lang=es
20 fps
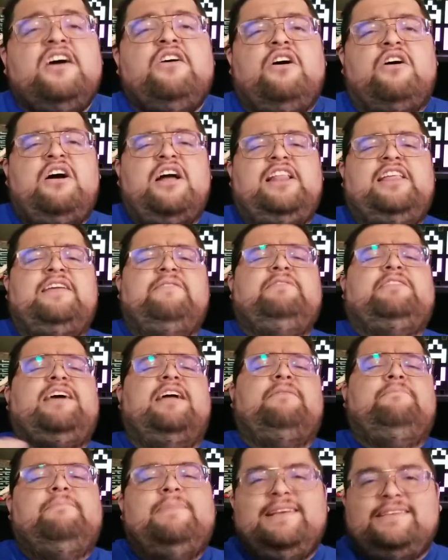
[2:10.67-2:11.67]
Oh, alguien
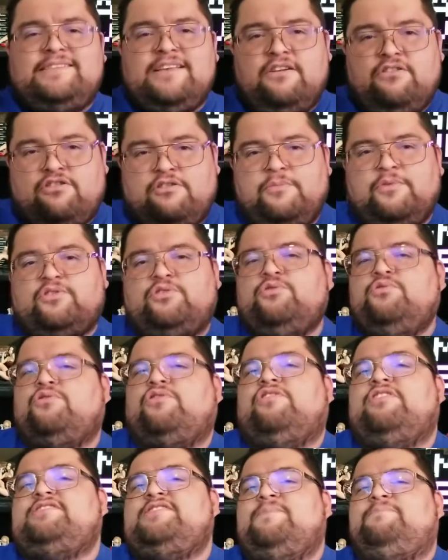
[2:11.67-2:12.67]
tan mísero como tú,
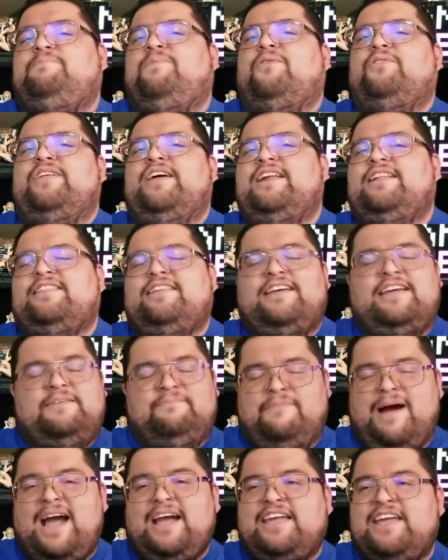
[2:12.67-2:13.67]
con ese poder de
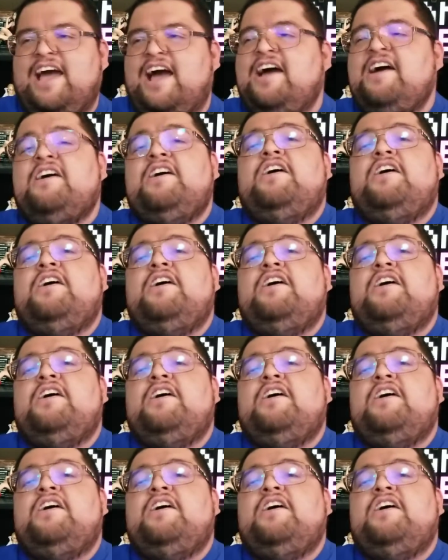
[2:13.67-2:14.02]
magia.